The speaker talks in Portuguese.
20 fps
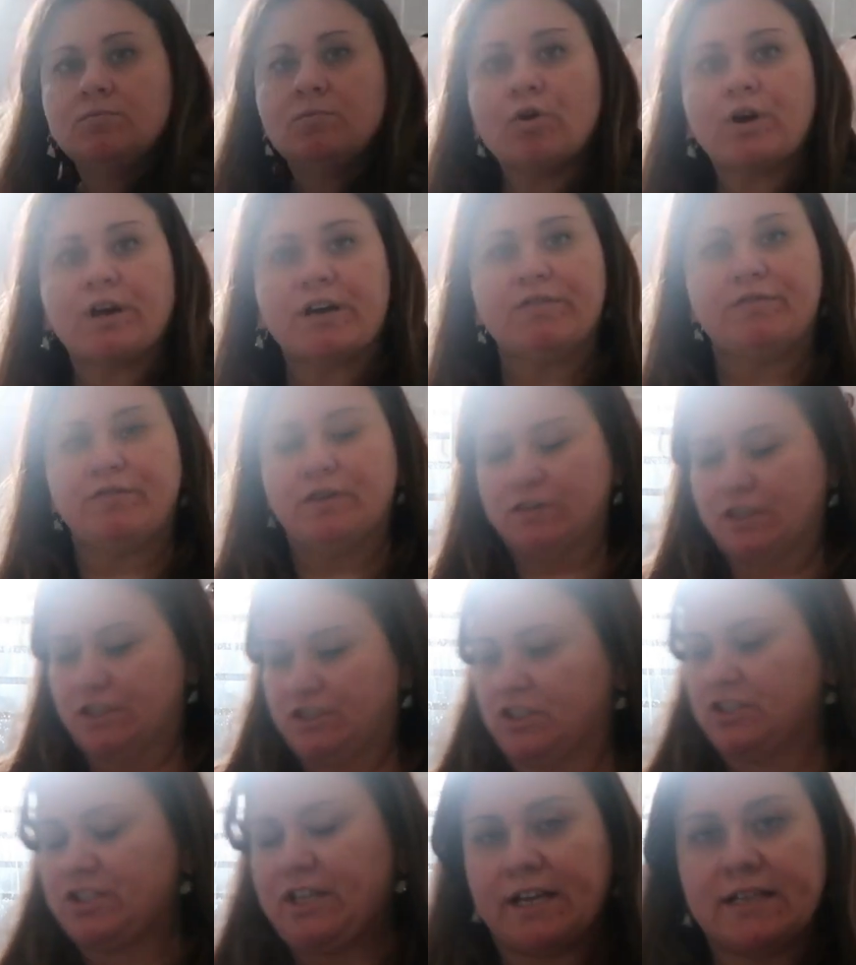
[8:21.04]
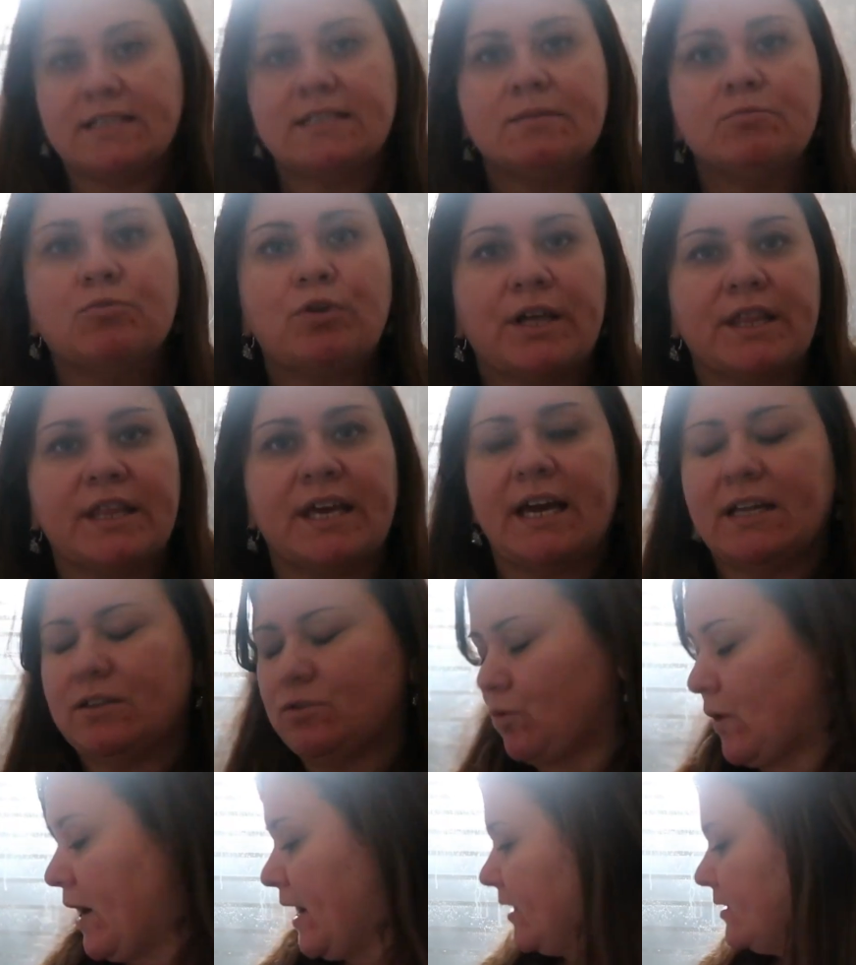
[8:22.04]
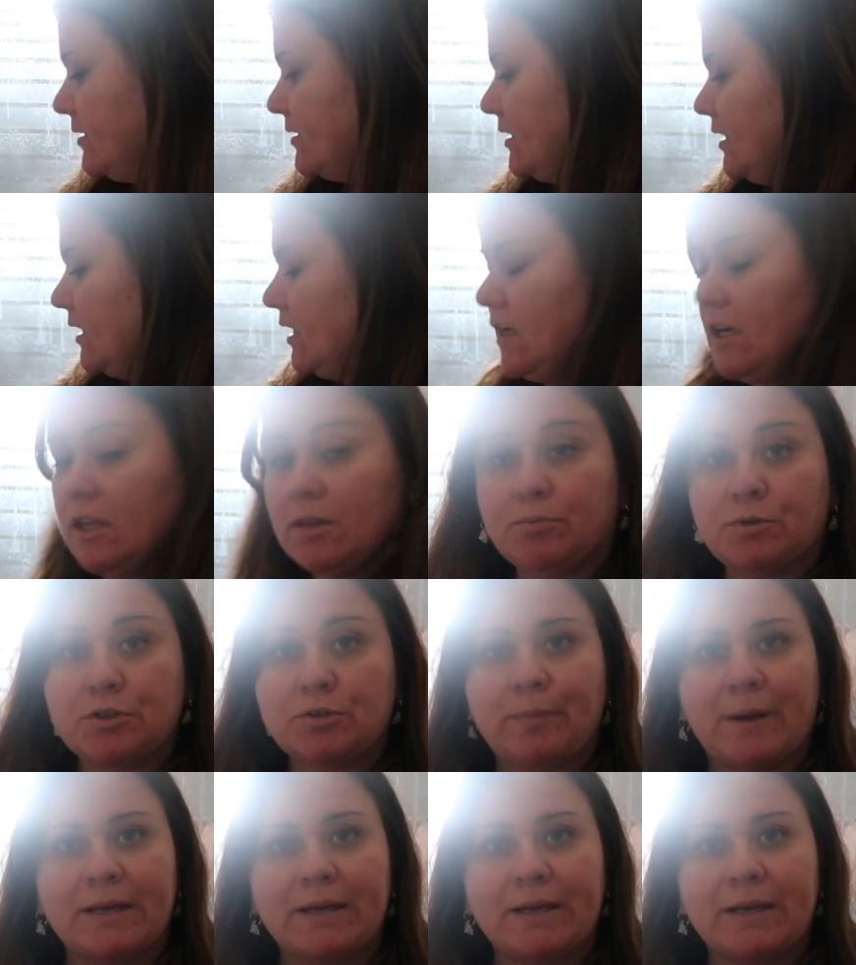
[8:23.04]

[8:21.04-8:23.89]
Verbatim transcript: Borrifam, deixem estar assim um bocadinho a atuar e depois